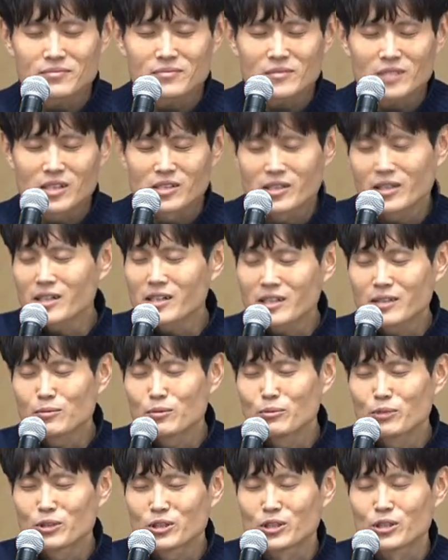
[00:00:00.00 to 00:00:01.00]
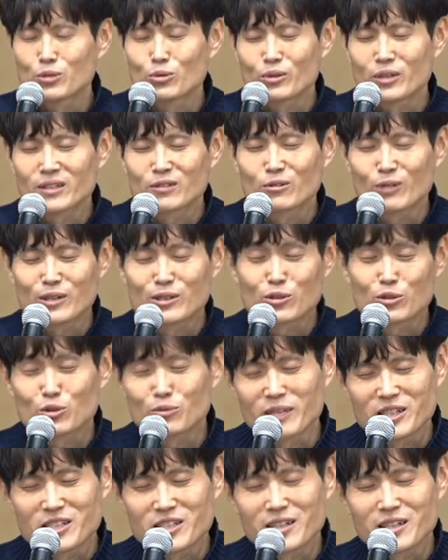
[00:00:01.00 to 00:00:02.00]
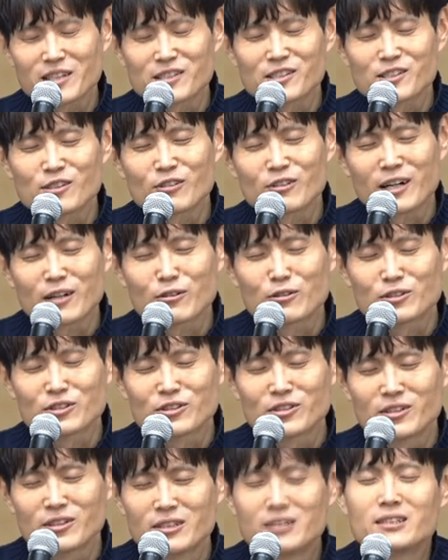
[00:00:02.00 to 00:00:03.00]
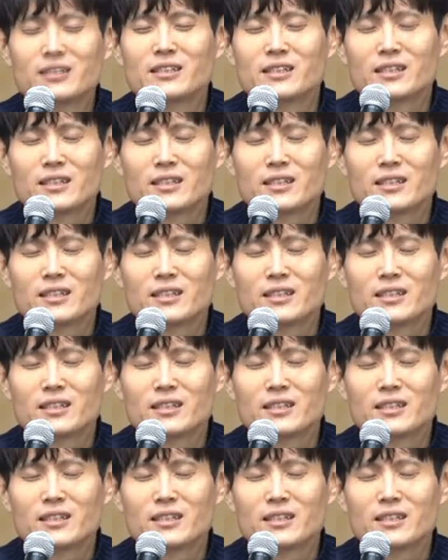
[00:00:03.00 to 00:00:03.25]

생각해 보면 기도라는 과정도 마찬가지인 것 같거든요.